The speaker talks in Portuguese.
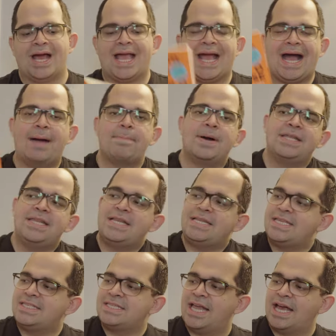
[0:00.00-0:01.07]
A capa dele
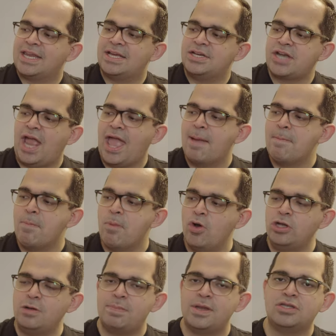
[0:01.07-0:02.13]
nesse laranja é
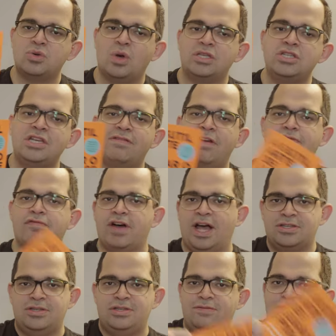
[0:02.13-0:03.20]
muito persuativa, é
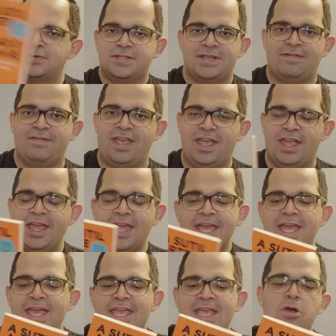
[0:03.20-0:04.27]
fácil de você ver
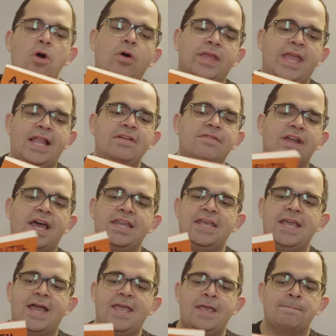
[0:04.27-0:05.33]
em qualquer
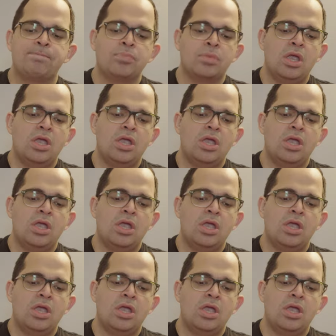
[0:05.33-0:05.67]
livraria aí.